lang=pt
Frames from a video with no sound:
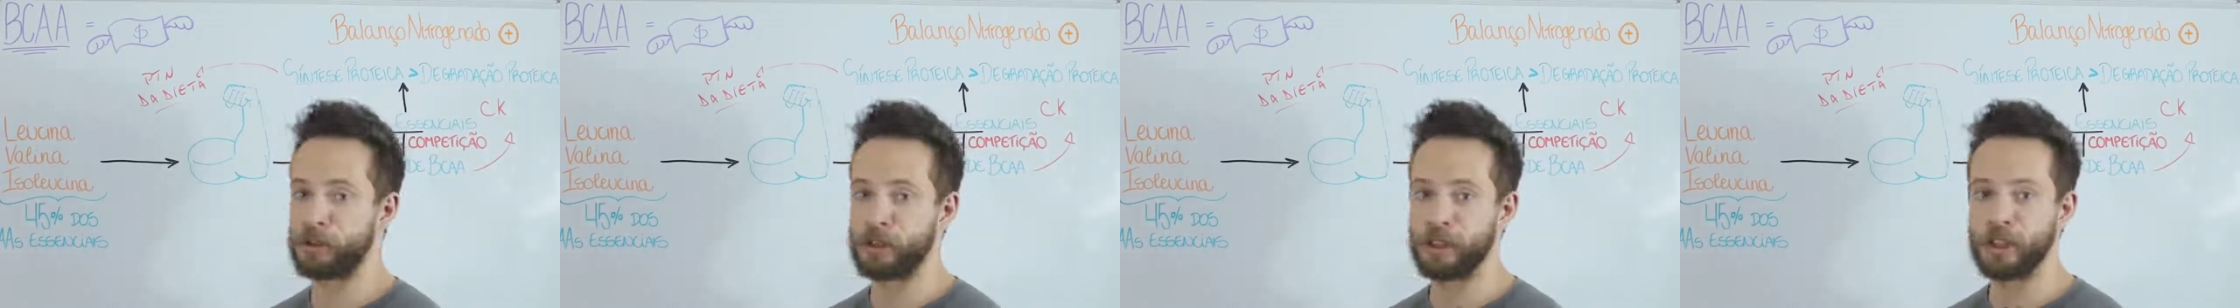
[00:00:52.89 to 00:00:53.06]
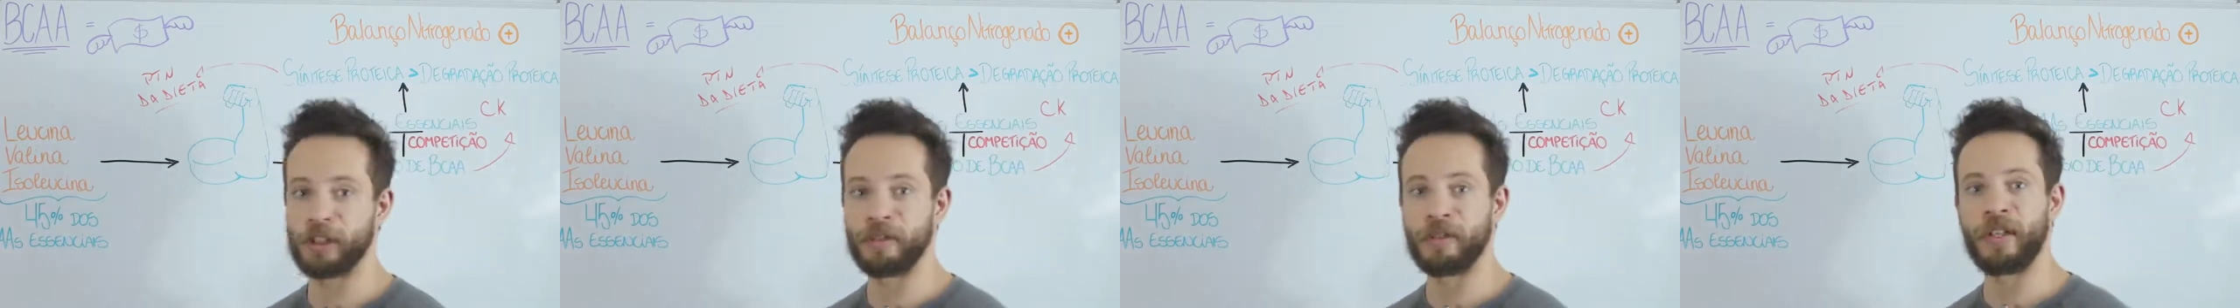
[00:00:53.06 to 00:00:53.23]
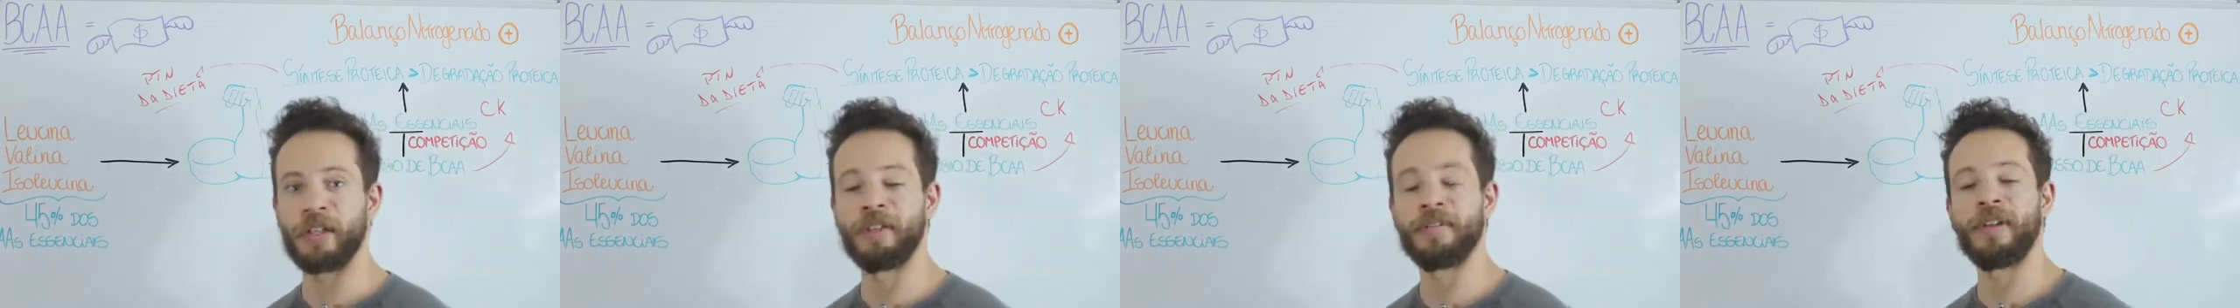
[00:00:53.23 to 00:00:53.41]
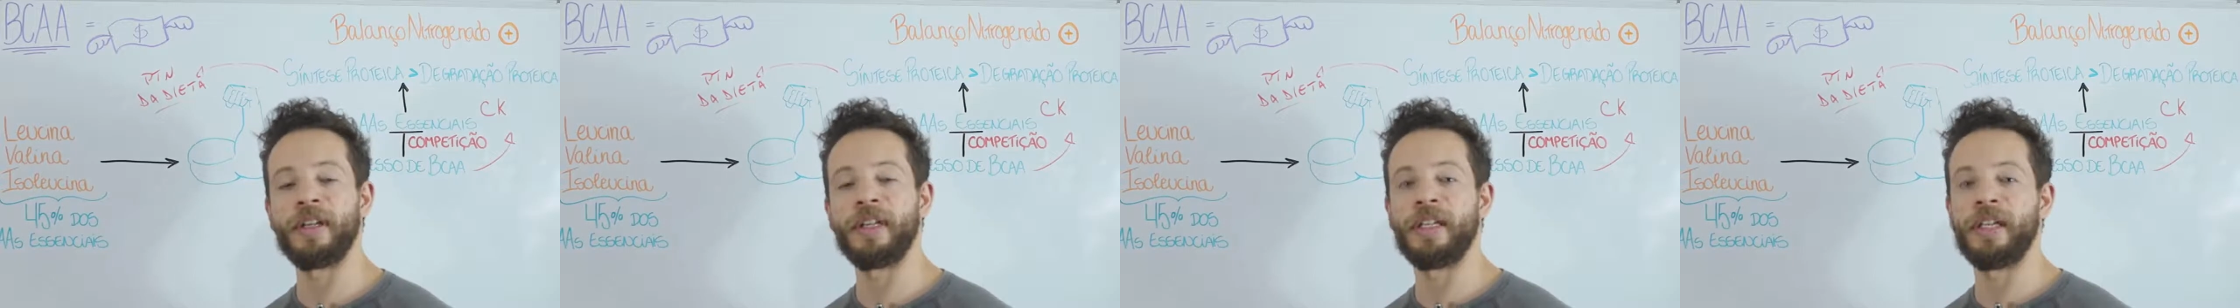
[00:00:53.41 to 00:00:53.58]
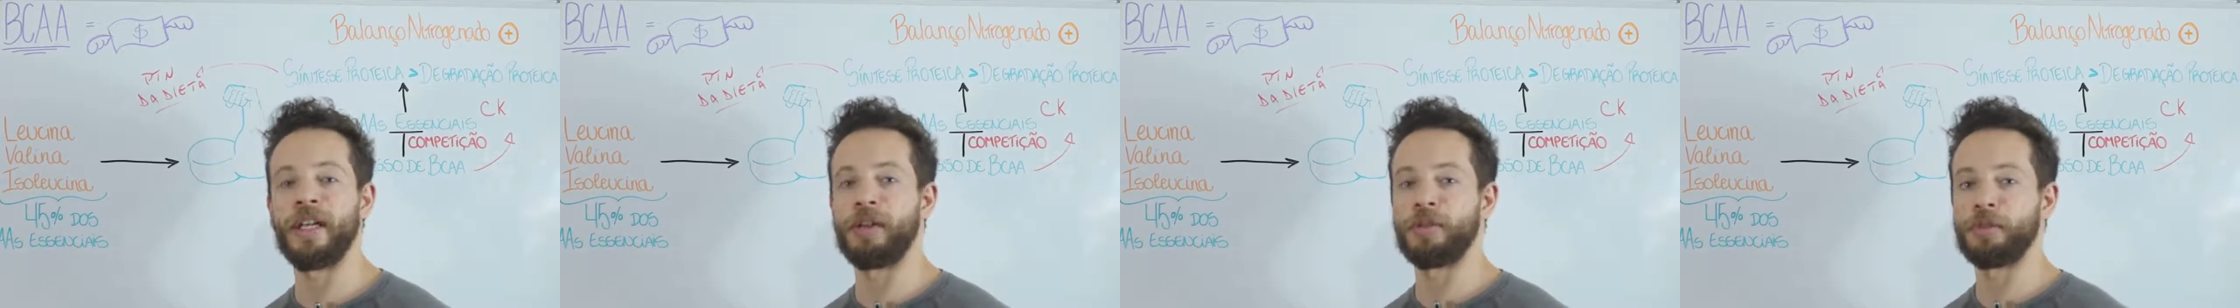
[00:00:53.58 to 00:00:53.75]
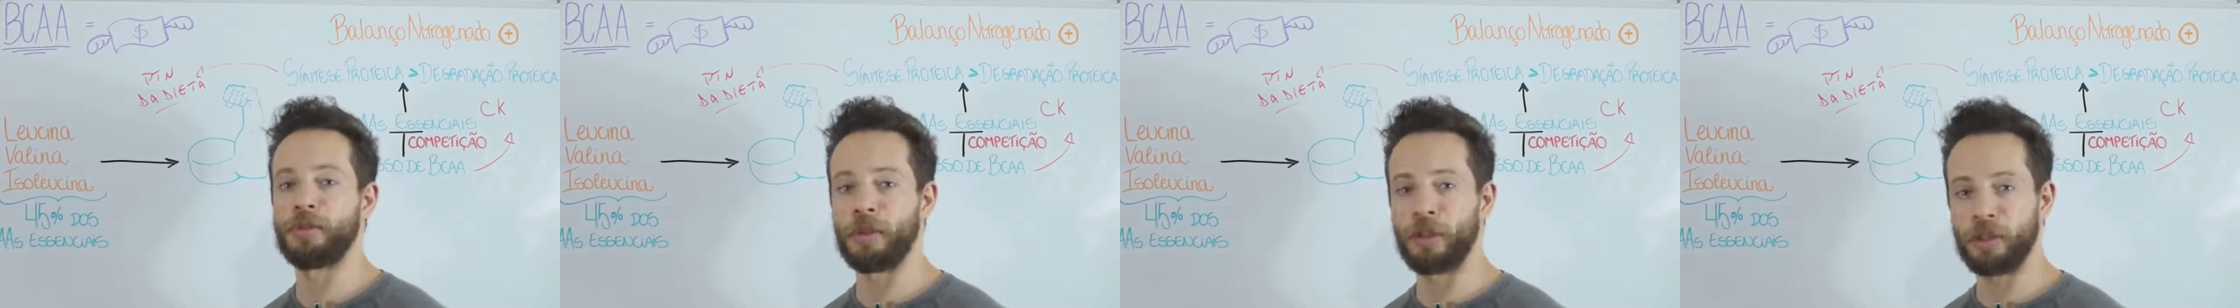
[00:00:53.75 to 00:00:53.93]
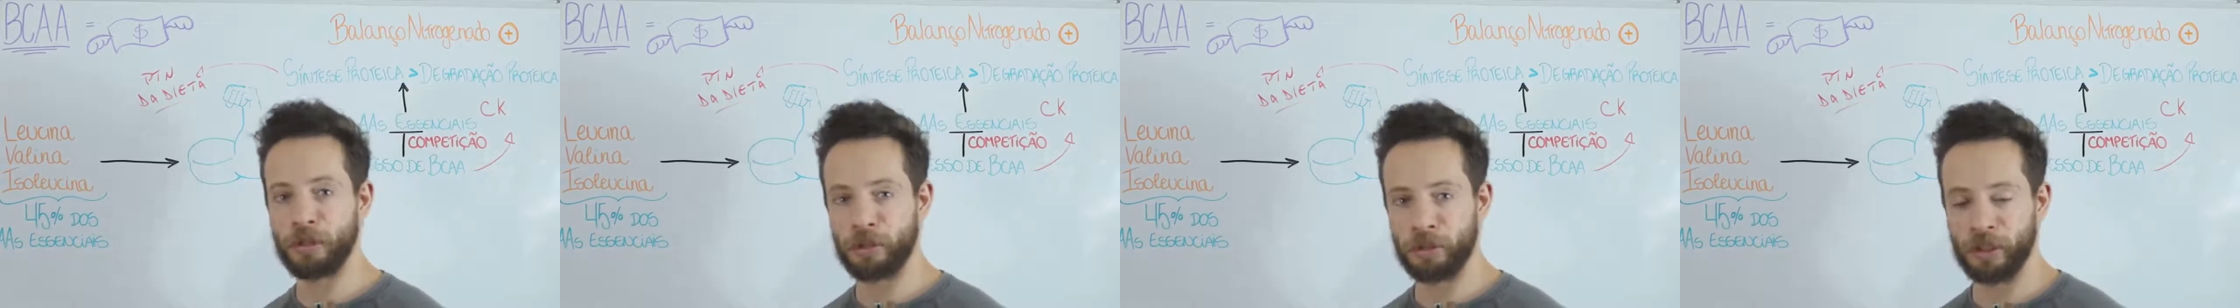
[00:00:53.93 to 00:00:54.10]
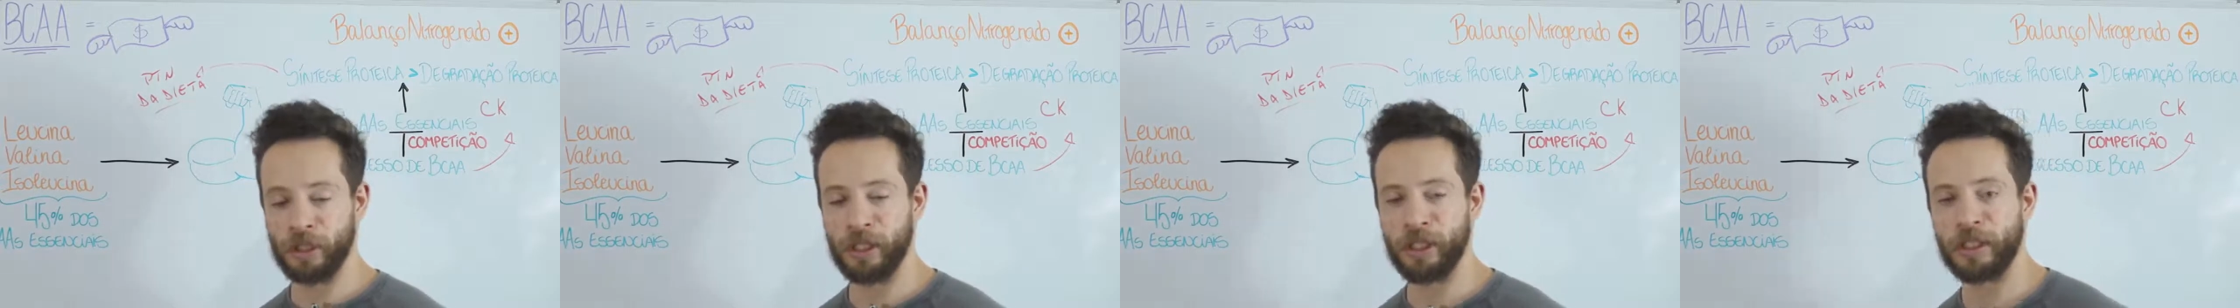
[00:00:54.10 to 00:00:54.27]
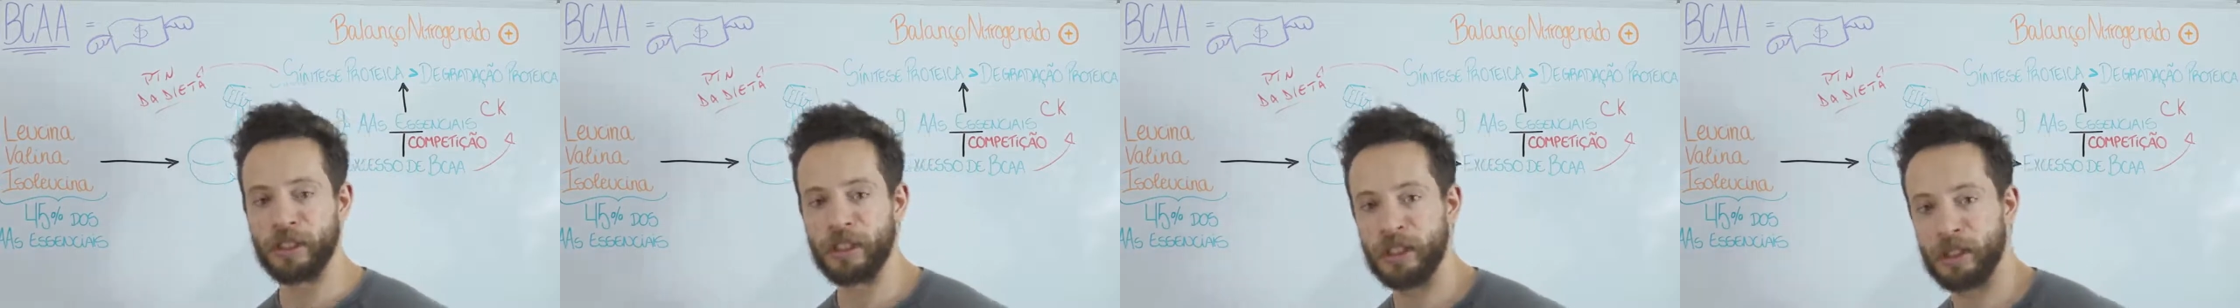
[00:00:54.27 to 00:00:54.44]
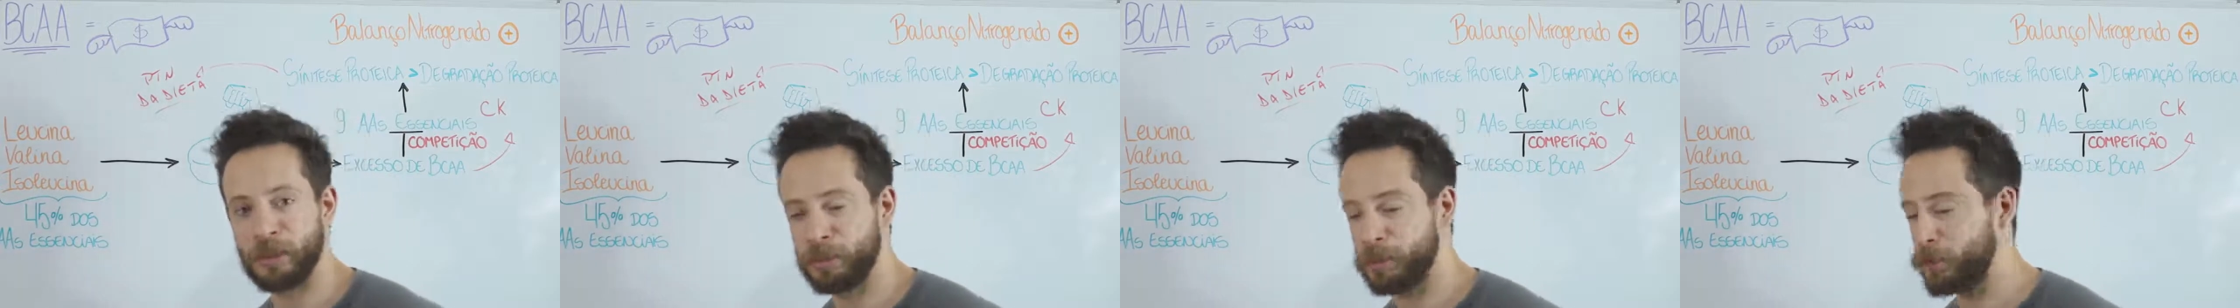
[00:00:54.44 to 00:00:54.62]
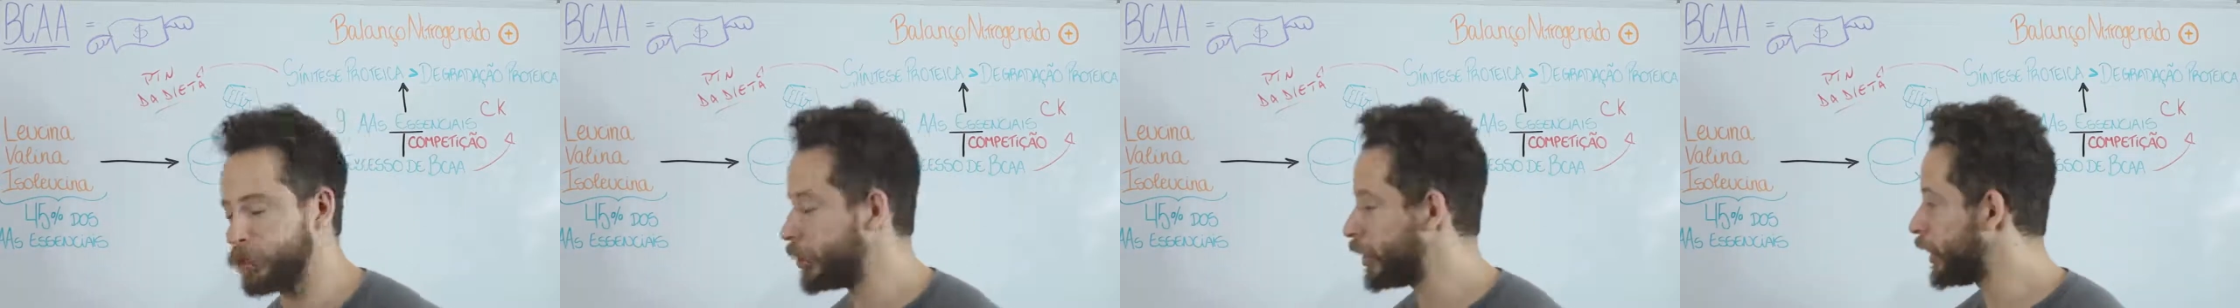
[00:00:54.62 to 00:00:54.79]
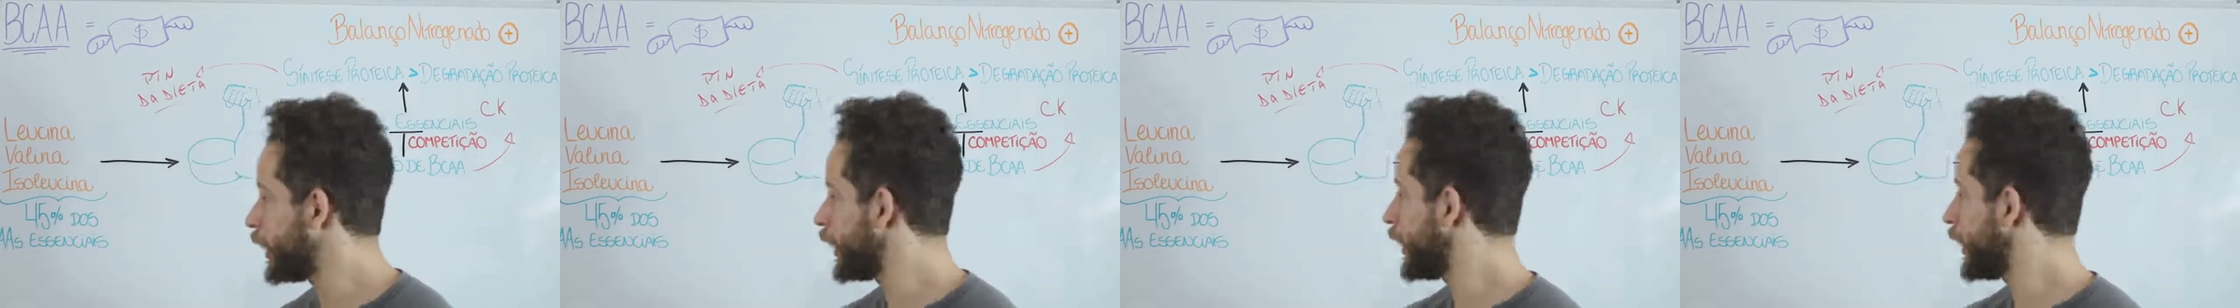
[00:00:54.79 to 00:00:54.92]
quando a gente vai avaliar o nosso organismo